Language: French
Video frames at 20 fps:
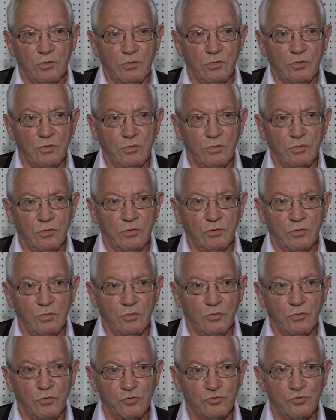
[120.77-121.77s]
euh,
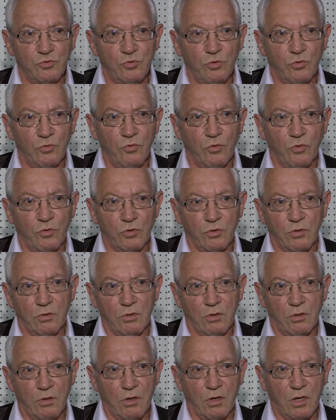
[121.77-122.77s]
au judo. Donc euh,
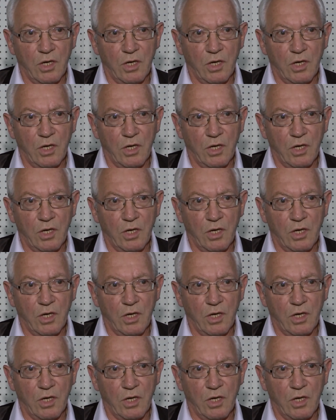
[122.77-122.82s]
en